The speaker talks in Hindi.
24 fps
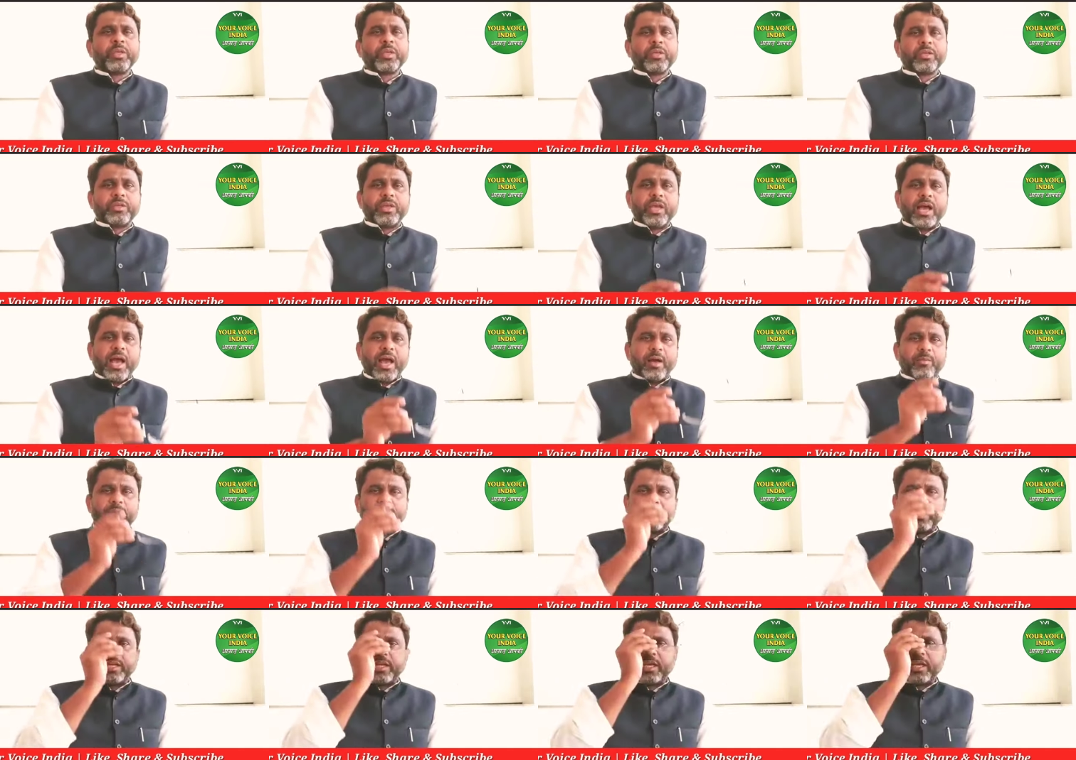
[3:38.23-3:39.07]
ये
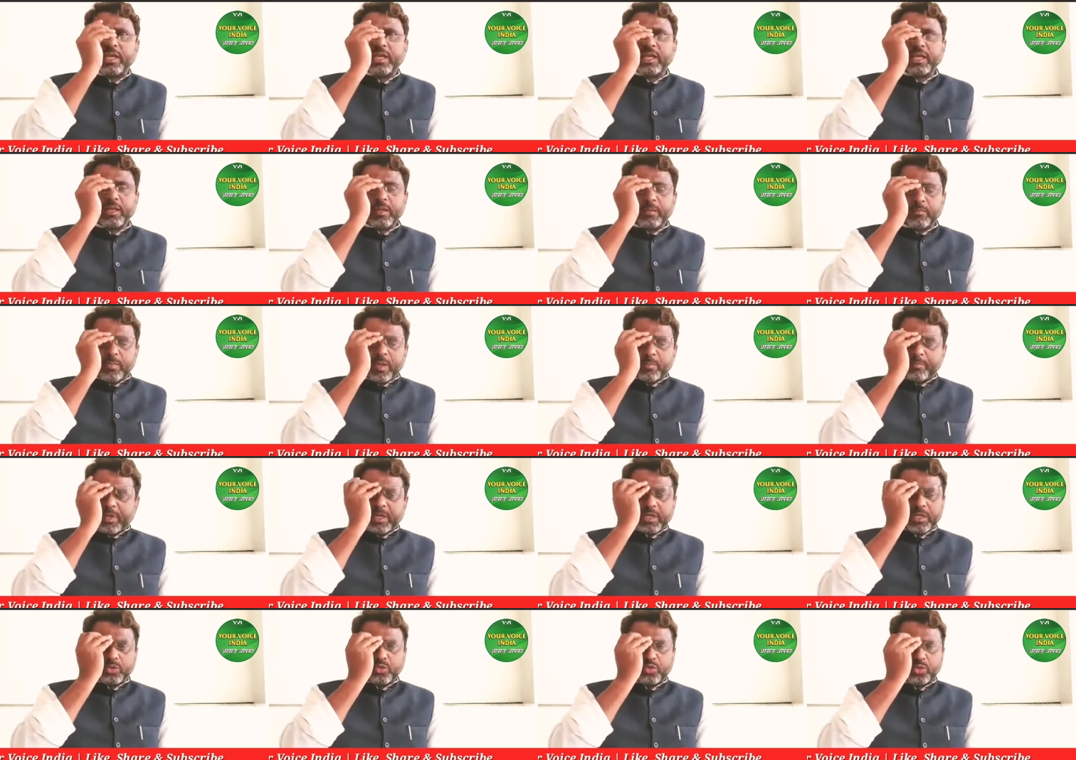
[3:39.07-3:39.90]
आवेदन है मैं
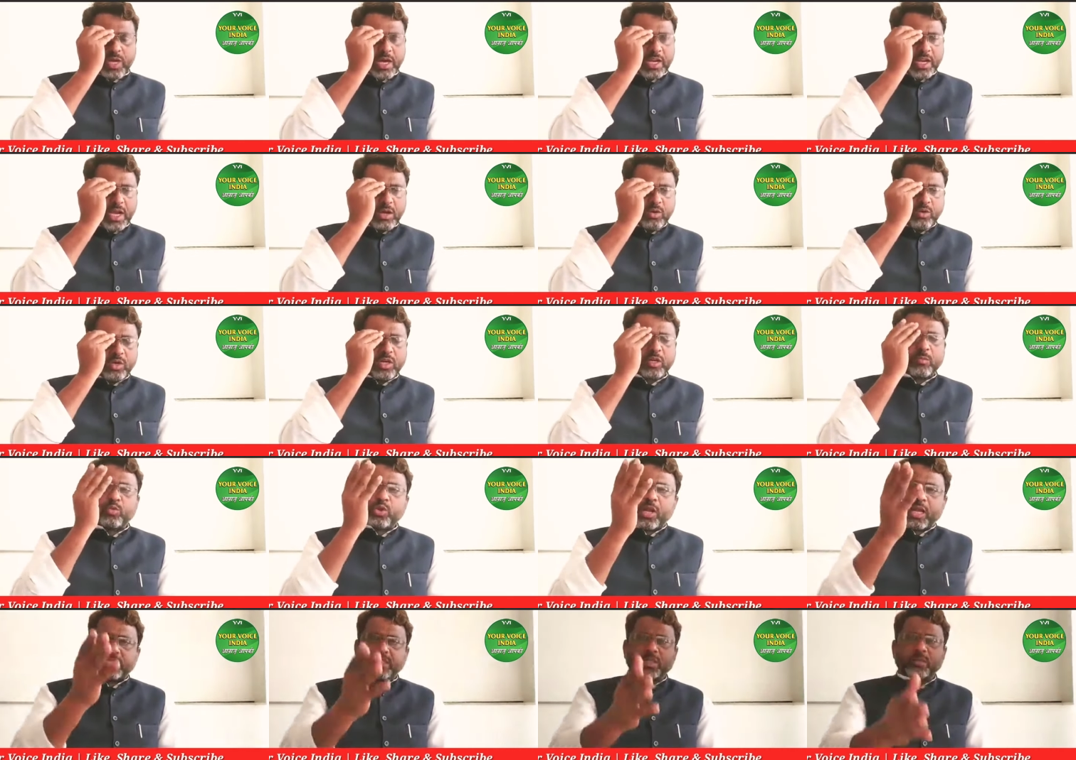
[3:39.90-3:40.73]
पढ़ के सुना रहा हूँ अगर
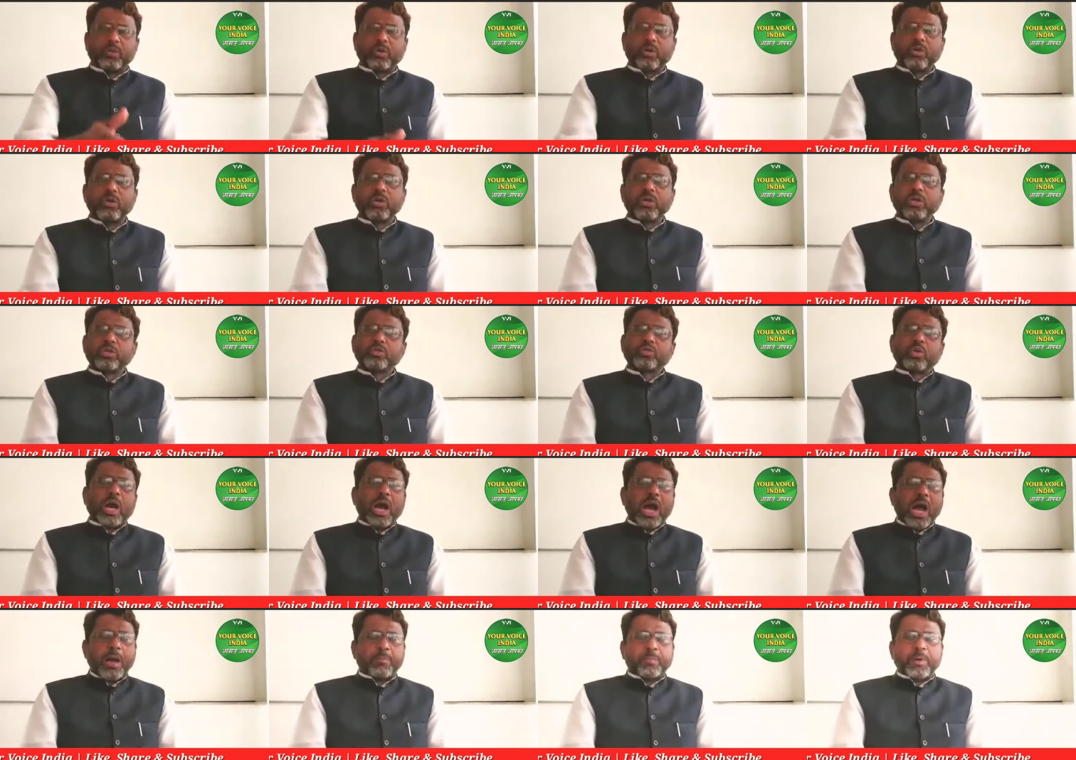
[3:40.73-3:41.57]
मुनासिब हो तो
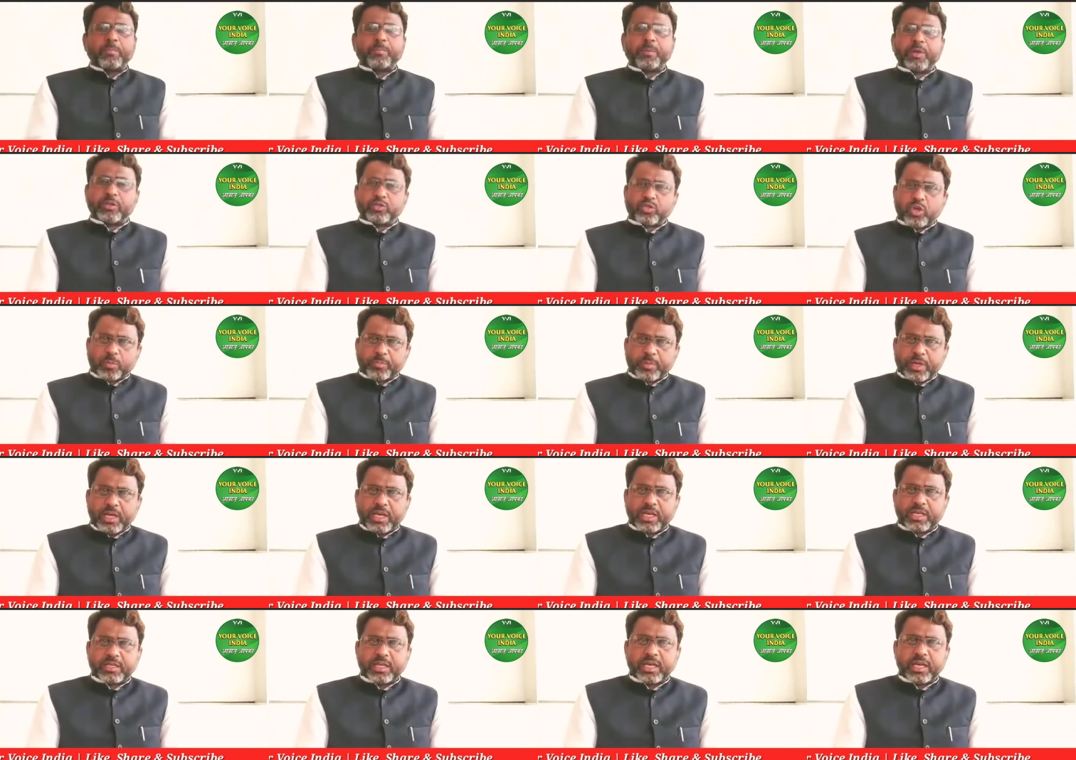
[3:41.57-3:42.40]
आप अपने तौर
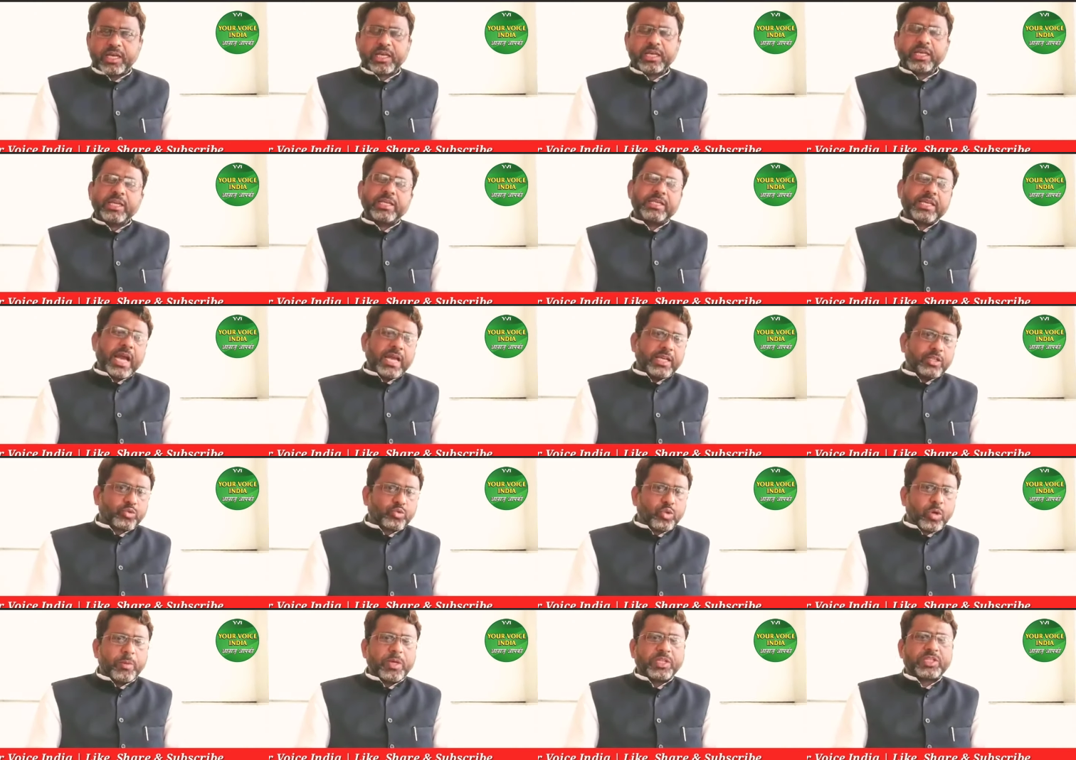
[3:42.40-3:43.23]
पर लिखें या
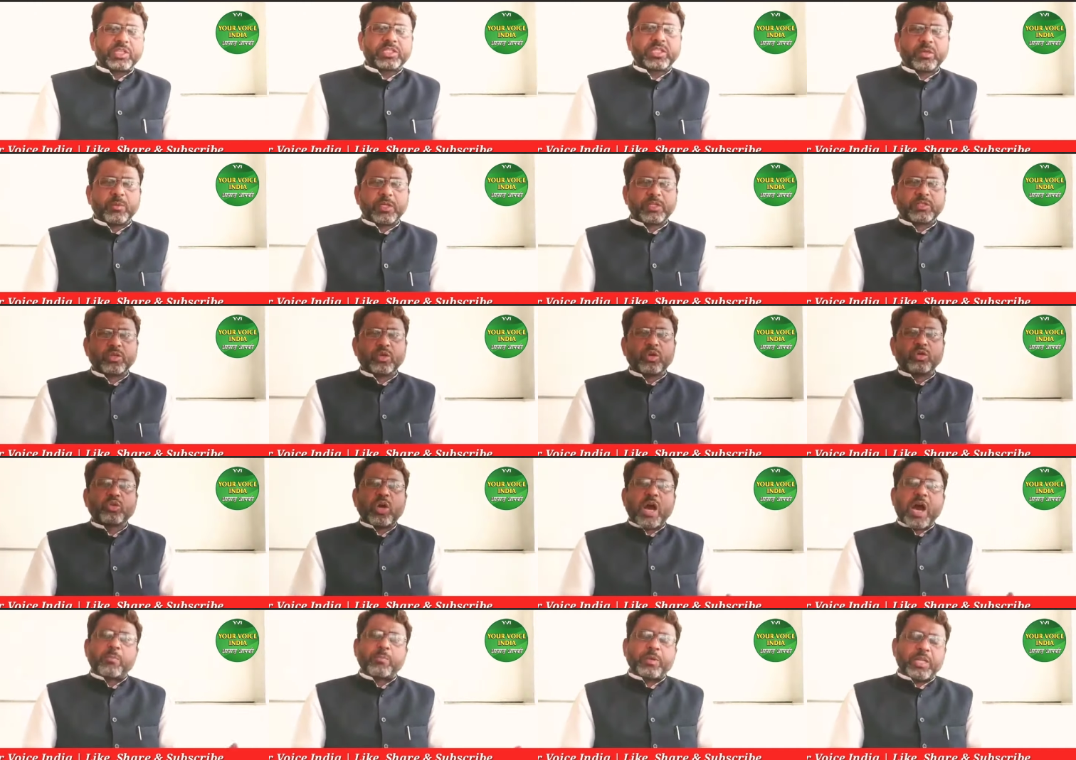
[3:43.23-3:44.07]
इसको बेहतर समझते हो
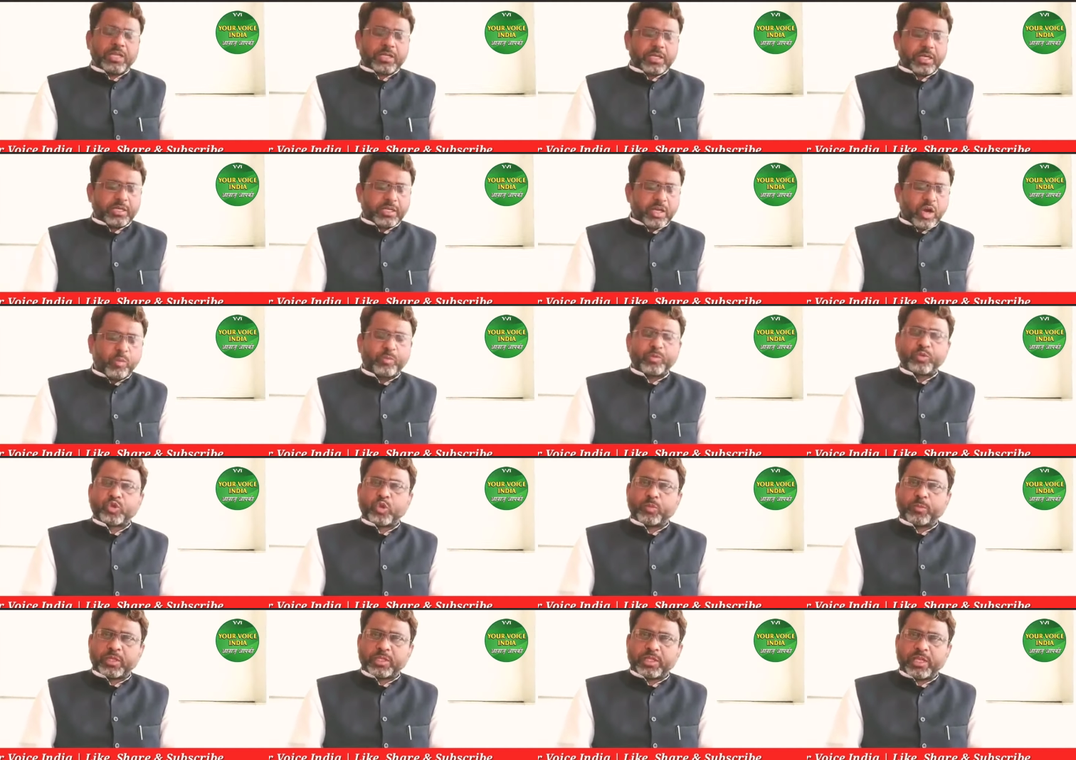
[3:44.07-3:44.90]
तो आप लिख करके
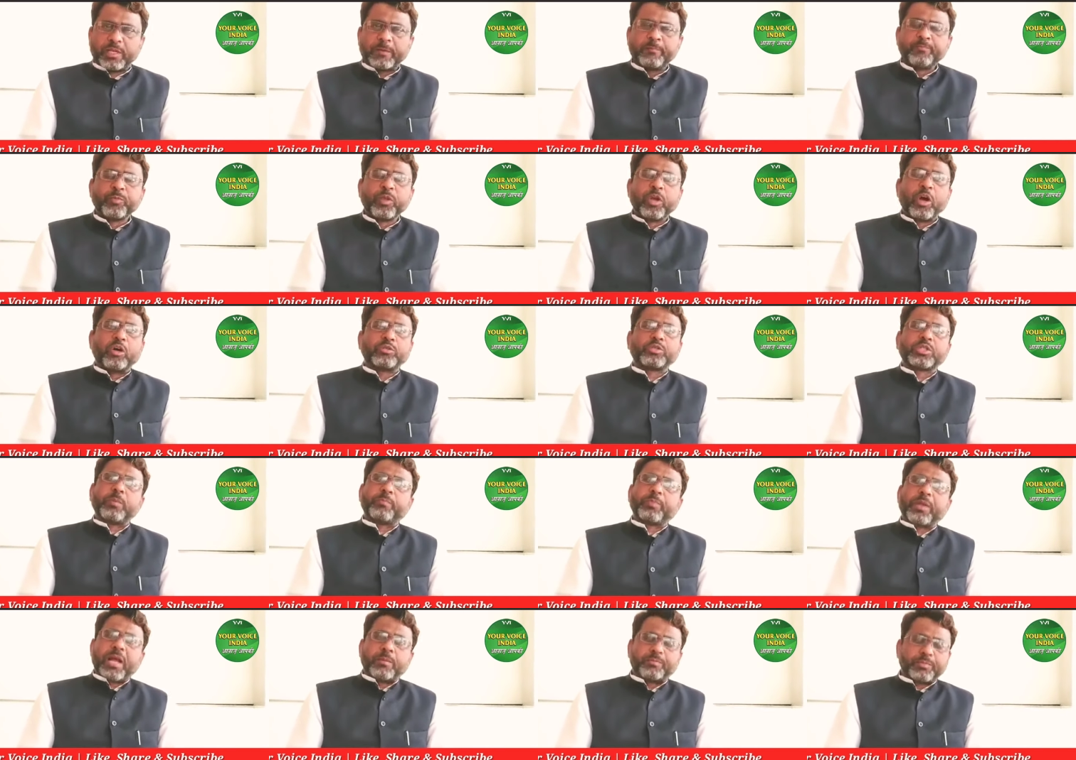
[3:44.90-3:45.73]
ऑफिसों में दें और उसकी
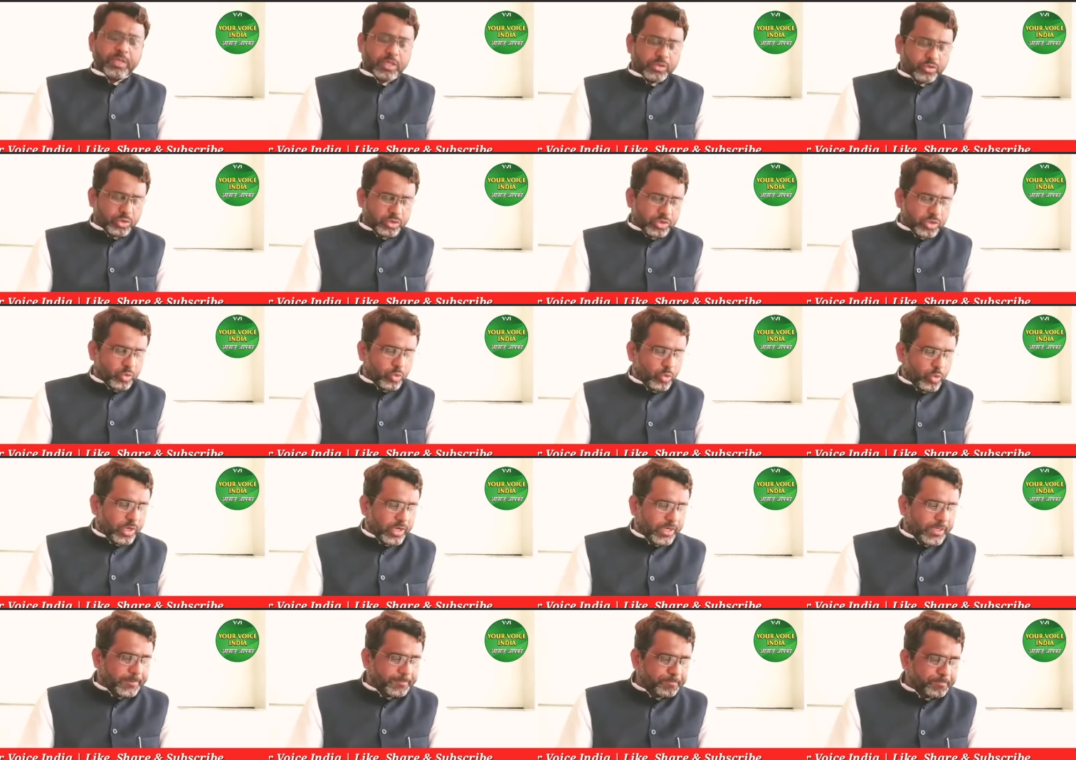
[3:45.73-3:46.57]
प्राप्ति रसीद जरूर लें